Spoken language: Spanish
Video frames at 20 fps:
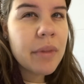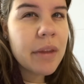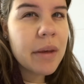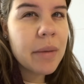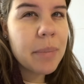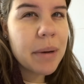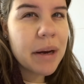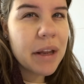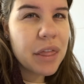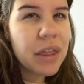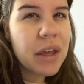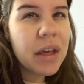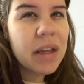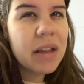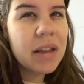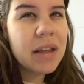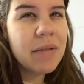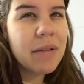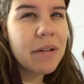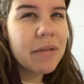que parece que
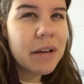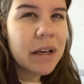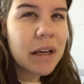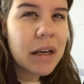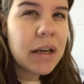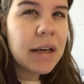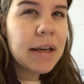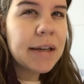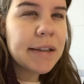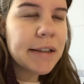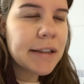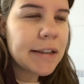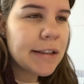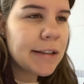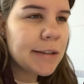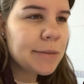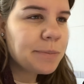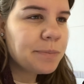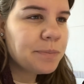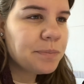te va a venir la
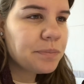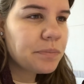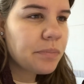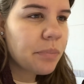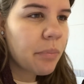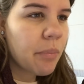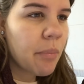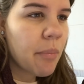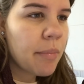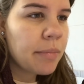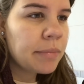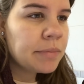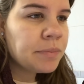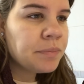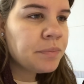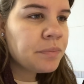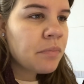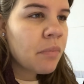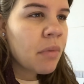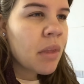regla.
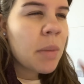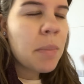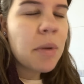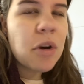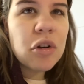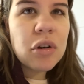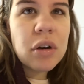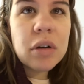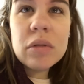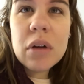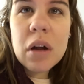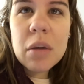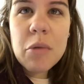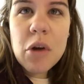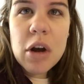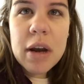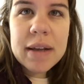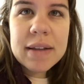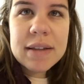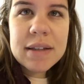Pero era una
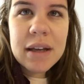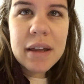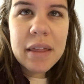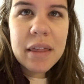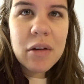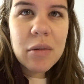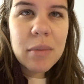molestia de